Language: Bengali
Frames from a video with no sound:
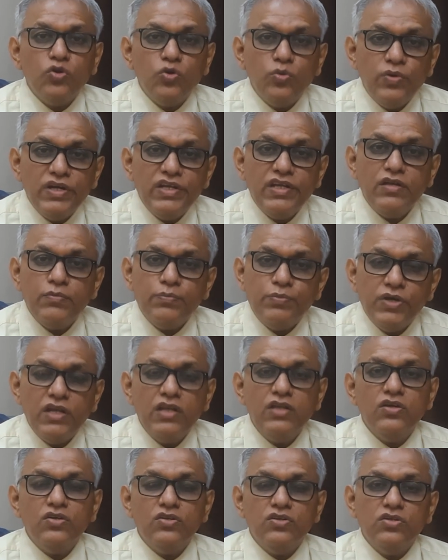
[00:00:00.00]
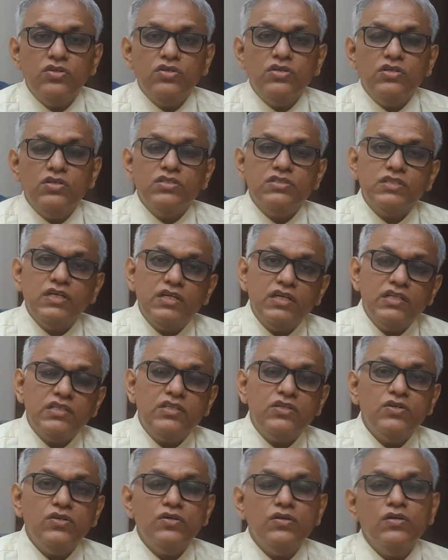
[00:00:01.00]
ওভারিয়ান ফেলিওর
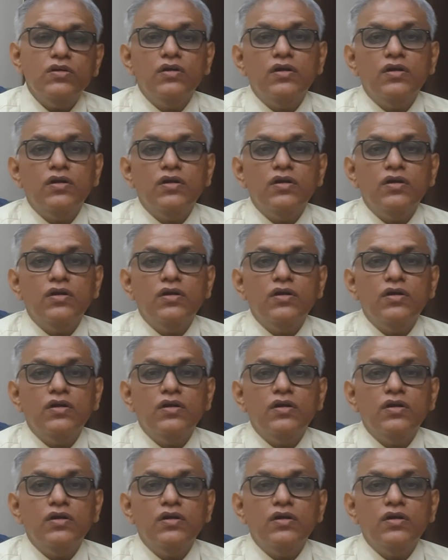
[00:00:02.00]
সেক্ষেত্রেও